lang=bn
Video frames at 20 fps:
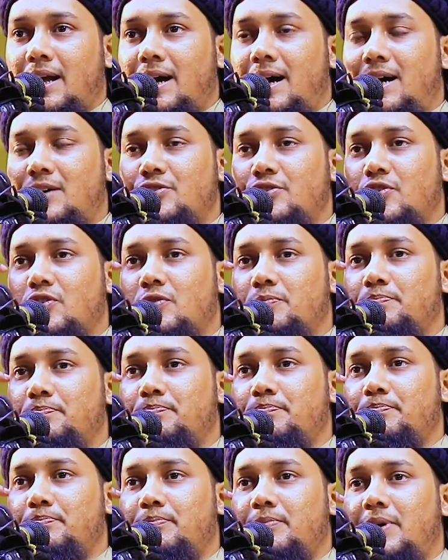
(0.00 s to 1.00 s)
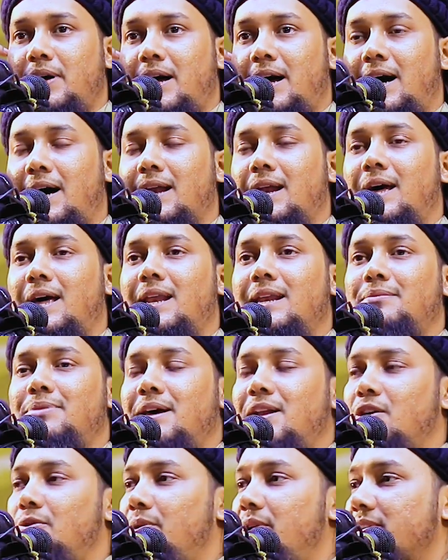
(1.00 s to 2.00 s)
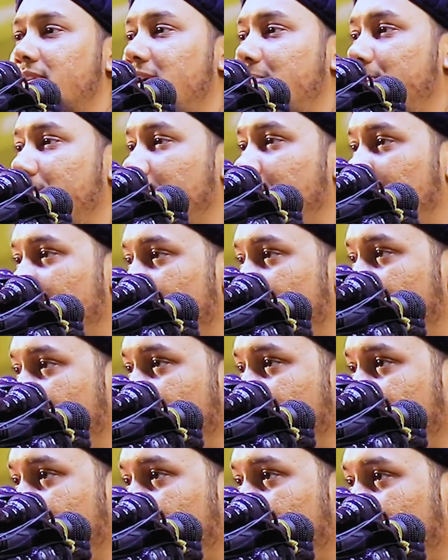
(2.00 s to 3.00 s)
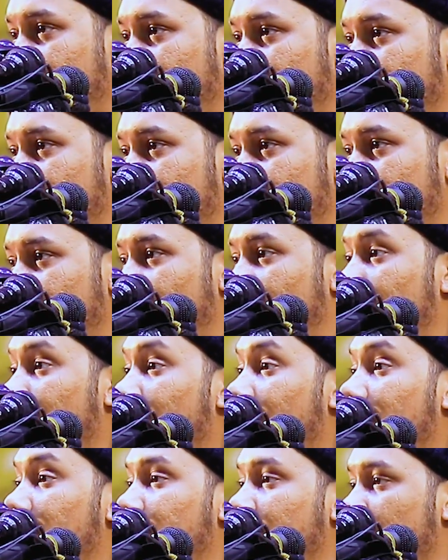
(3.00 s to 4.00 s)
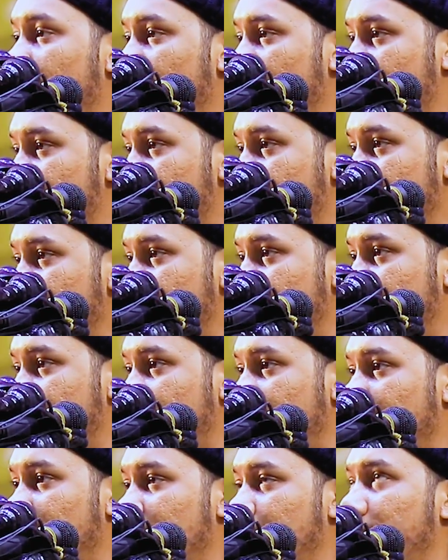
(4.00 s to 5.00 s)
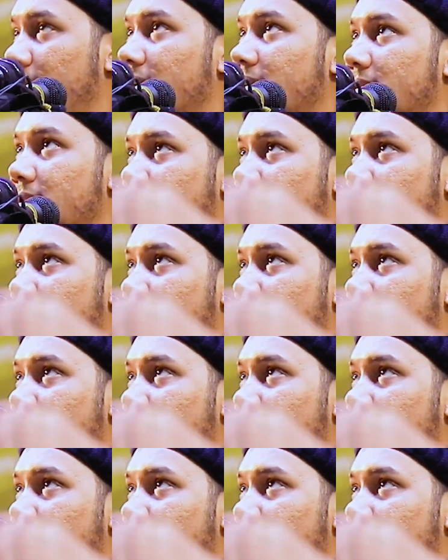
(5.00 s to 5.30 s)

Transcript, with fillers: আর যখন হালাল ভালোবাসা আপনি পাবেন হালাল ভালোবাসা যেটা আল্লাপাক